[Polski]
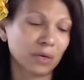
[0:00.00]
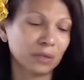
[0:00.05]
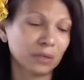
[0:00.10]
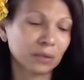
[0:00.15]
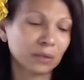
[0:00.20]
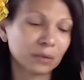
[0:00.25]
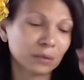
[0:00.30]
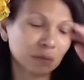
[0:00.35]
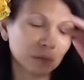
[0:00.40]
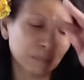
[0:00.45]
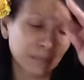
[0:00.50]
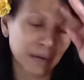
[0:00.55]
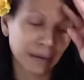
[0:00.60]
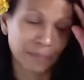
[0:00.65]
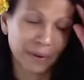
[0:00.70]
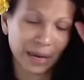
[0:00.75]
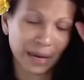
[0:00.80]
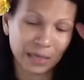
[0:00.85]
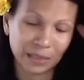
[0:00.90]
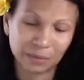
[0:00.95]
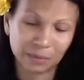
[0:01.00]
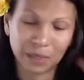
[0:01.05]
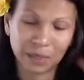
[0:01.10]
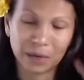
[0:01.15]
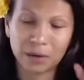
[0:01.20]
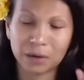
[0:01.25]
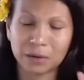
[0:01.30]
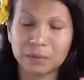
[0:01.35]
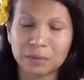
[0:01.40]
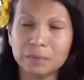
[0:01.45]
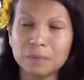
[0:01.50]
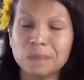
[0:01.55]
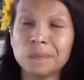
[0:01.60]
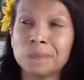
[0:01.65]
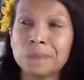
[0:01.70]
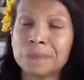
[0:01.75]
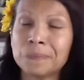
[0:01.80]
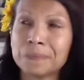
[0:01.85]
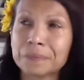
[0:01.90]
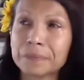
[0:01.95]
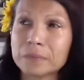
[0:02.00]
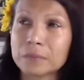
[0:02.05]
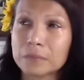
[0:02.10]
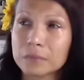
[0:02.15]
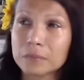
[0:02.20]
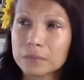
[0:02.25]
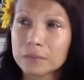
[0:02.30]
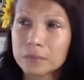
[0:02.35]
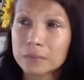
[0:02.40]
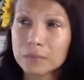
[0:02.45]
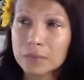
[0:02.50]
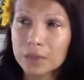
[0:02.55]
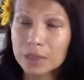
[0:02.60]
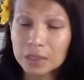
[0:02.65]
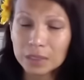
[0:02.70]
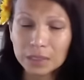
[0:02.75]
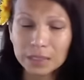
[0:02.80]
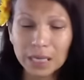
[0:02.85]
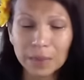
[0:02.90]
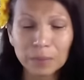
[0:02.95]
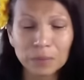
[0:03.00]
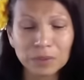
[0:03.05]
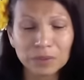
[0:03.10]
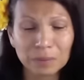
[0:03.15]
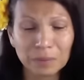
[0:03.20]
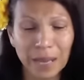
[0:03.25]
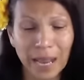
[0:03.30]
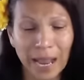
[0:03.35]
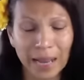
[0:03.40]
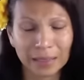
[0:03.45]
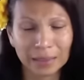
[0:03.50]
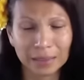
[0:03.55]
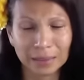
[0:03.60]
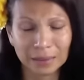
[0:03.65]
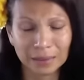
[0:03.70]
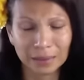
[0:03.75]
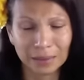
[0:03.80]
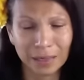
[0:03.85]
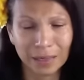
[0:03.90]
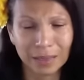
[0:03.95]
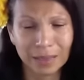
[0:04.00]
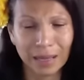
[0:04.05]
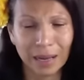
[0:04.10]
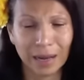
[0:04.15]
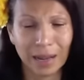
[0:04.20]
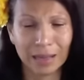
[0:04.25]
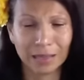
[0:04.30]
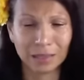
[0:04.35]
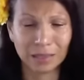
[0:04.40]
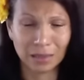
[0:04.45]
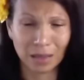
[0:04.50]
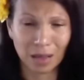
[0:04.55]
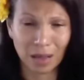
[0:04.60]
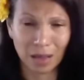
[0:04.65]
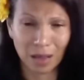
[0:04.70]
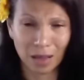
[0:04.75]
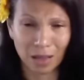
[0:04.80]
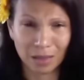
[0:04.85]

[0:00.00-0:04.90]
szczepieniem mojego rozrusznika serca. Miał na imię Max, a